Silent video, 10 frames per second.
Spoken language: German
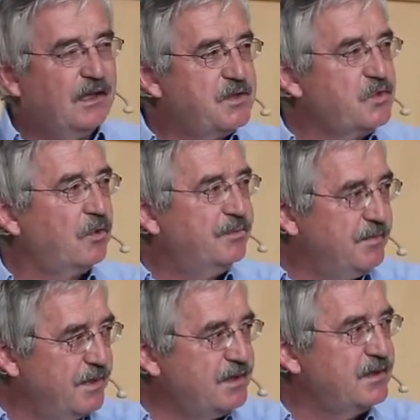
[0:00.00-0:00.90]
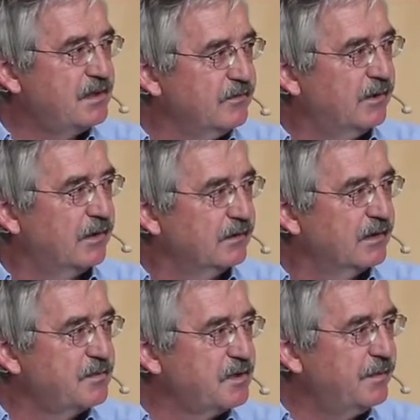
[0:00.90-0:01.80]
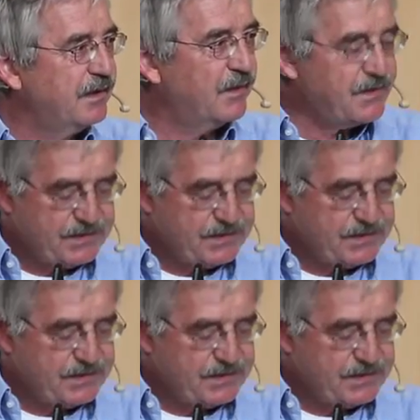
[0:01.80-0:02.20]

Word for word: allzu optimistisch geworden, das muss man auch